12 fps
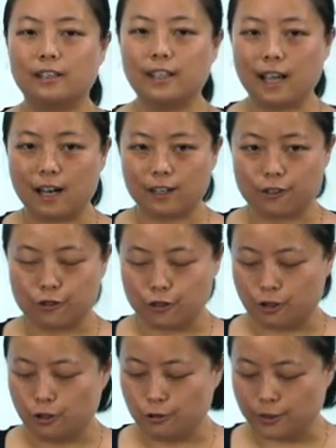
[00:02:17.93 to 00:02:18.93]
第二个就
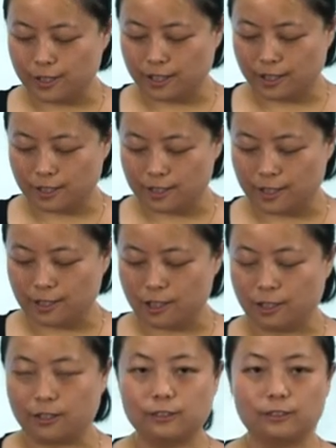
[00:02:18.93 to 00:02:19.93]
是路易体的形成。